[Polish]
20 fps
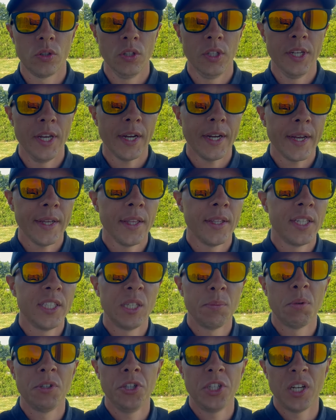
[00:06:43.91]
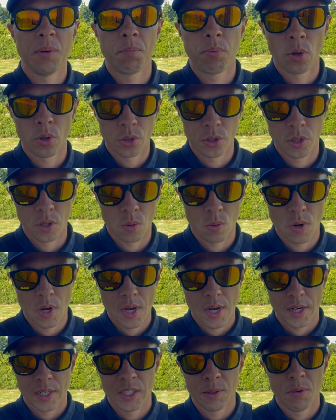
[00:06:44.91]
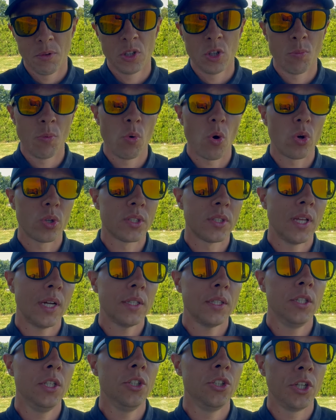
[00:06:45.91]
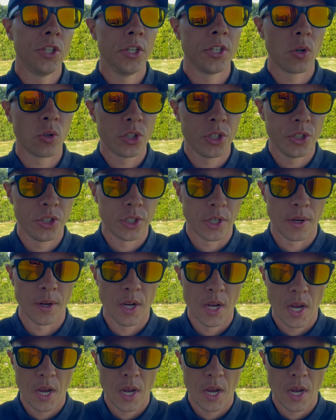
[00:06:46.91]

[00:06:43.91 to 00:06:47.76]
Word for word: jakie decyzje by dzisiaj podjął, gdyby to był ostatni dzień jego życia.